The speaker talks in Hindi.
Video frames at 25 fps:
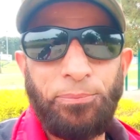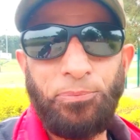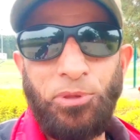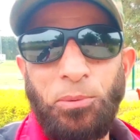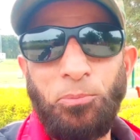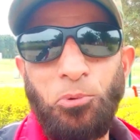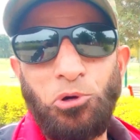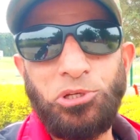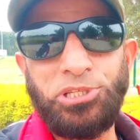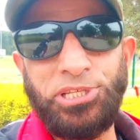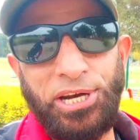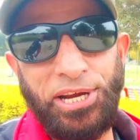ये
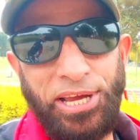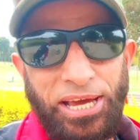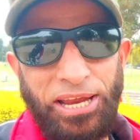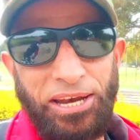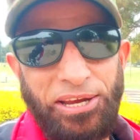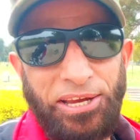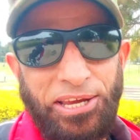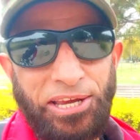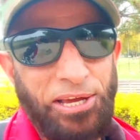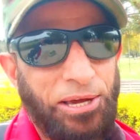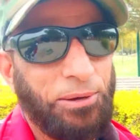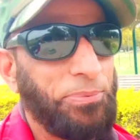अपना बहुत सारा
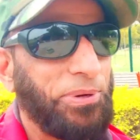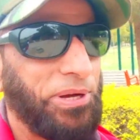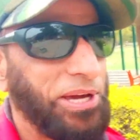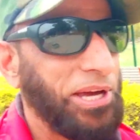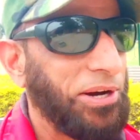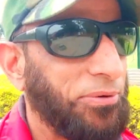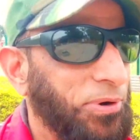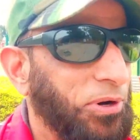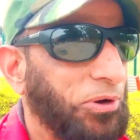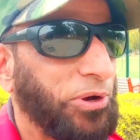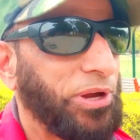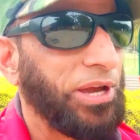ख्याल रखिएगा अपने
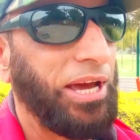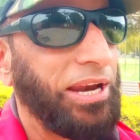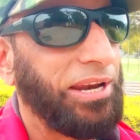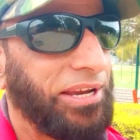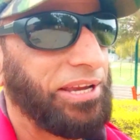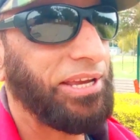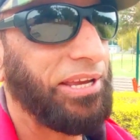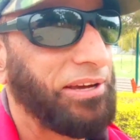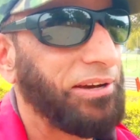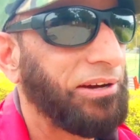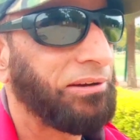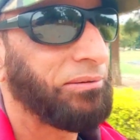घर वालों का
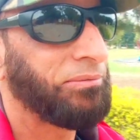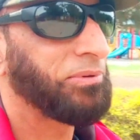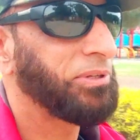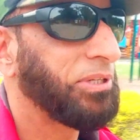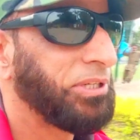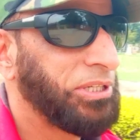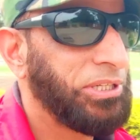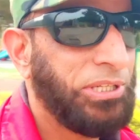ख्याल रखिएगा